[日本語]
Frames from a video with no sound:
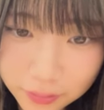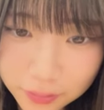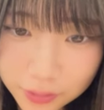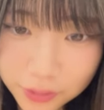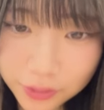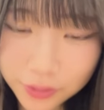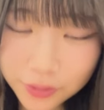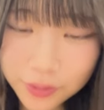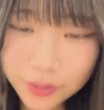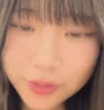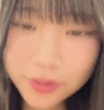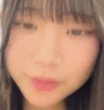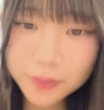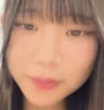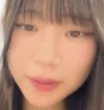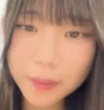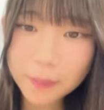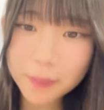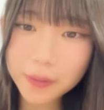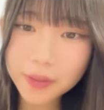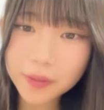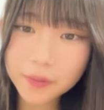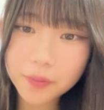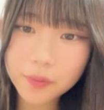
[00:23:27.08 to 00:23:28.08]
ショールームあ
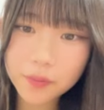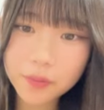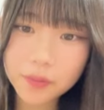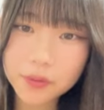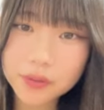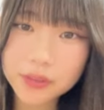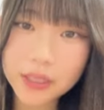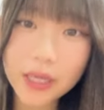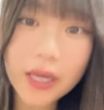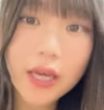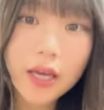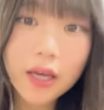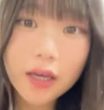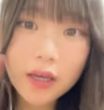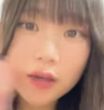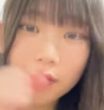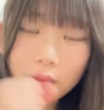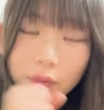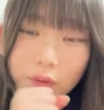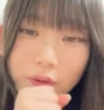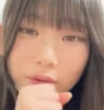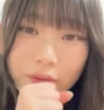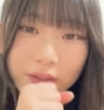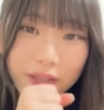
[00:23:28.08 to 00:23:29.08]
まりフォローえフォ
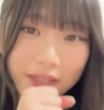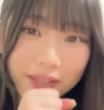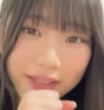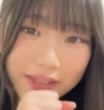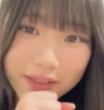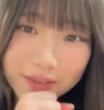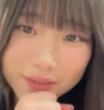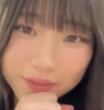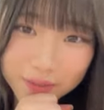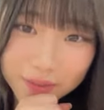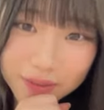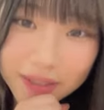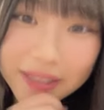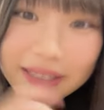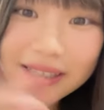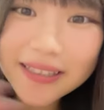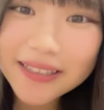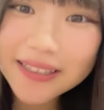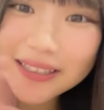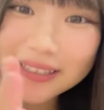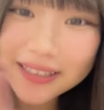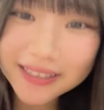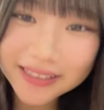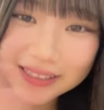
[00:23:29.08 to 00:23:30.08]
ローできるのえ
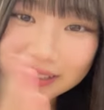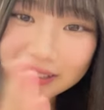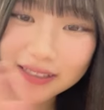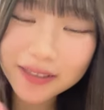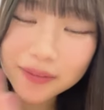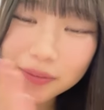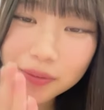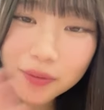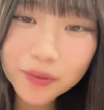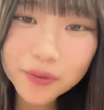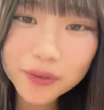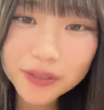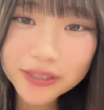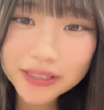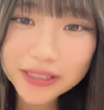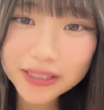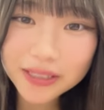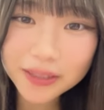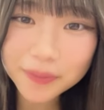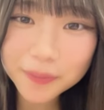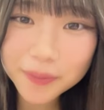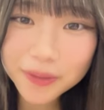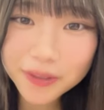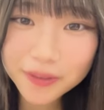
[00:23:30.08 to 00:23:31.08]
なんかさフォローしちゃ
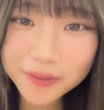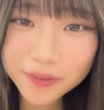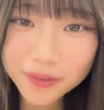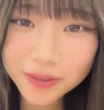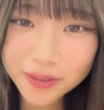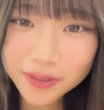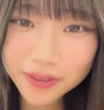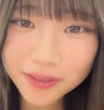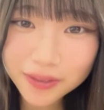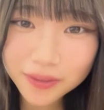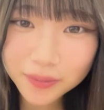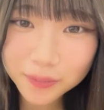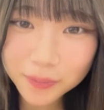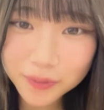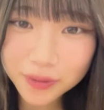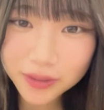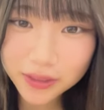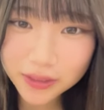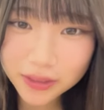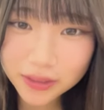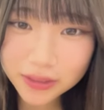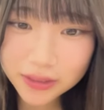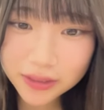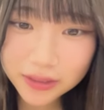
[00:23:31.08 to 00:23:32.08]
ダメなのかなと思っ
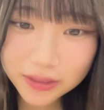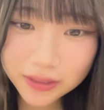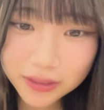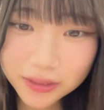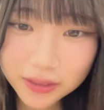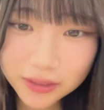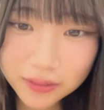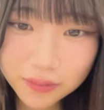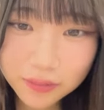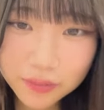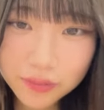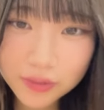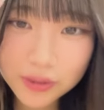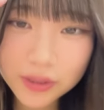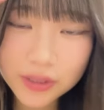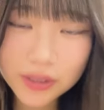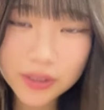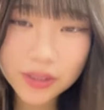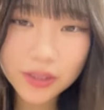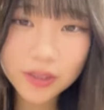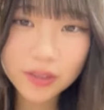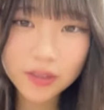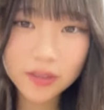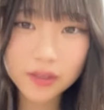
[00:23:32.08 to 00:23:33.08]
てフォローし
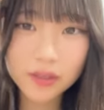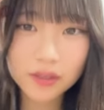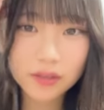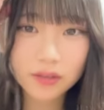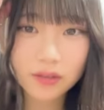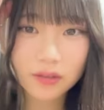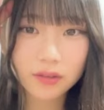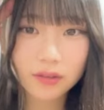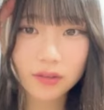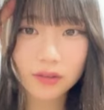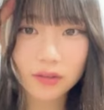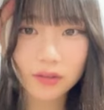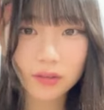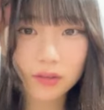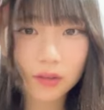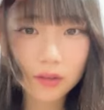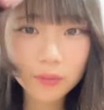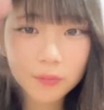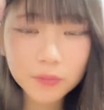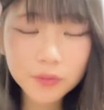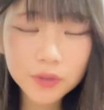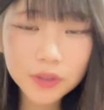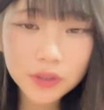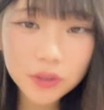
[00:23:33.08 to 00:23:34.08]
てない誰
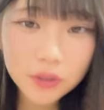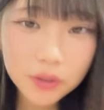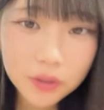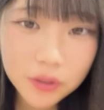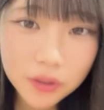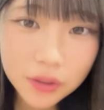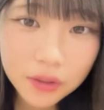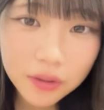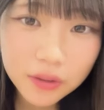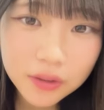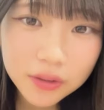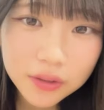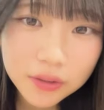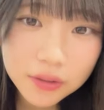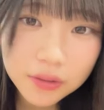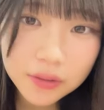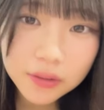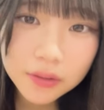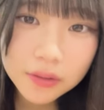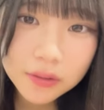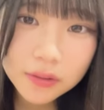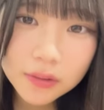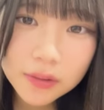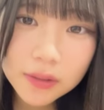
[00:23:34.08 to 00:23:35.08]
もしてない気がす
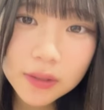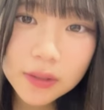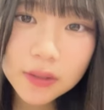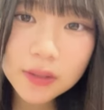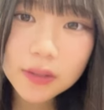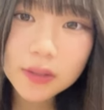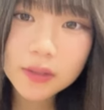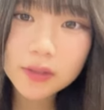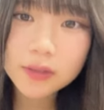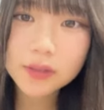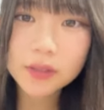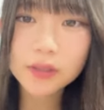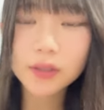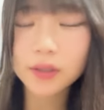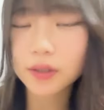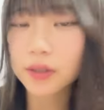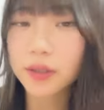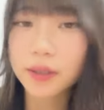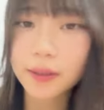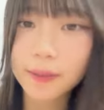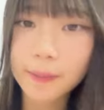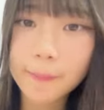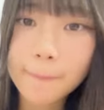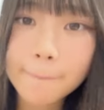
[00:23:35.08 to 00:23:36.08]
るしてたっ
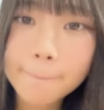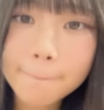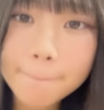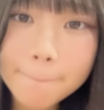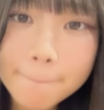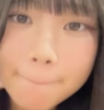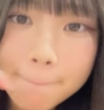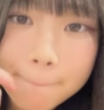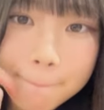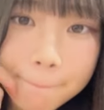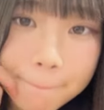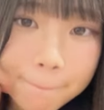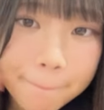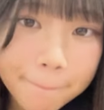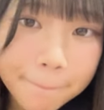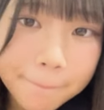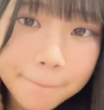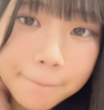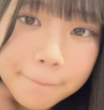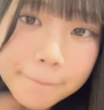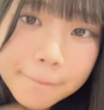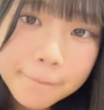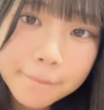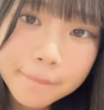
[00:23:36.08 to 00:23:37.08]
け
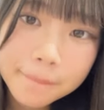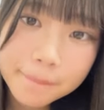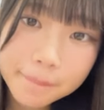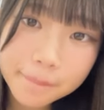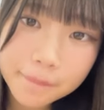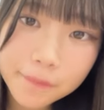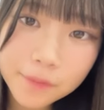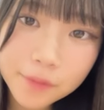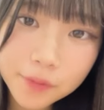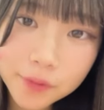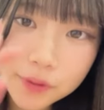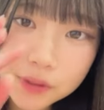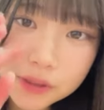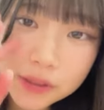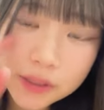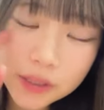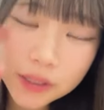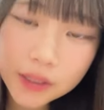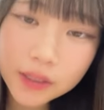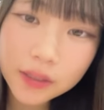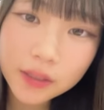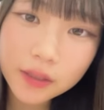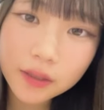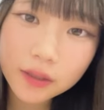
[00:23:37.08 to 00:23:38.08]
フォローしてい
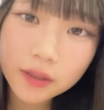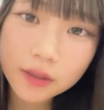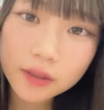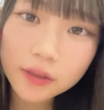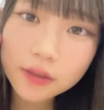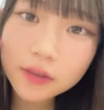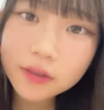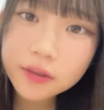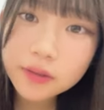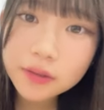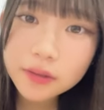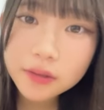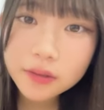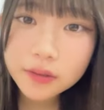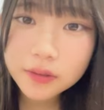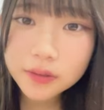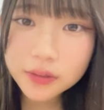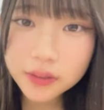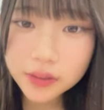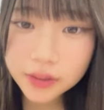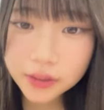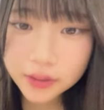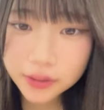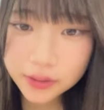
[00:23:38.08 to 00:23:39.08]
いなら
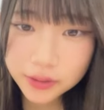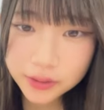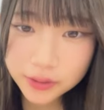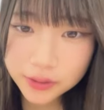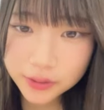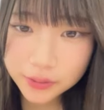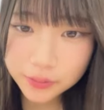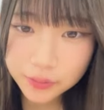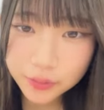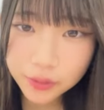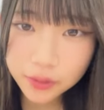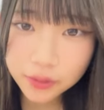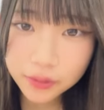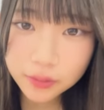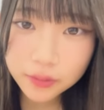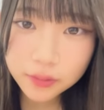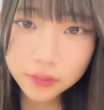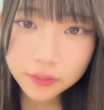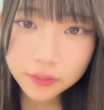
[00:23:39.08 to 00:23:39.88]
全員しようかな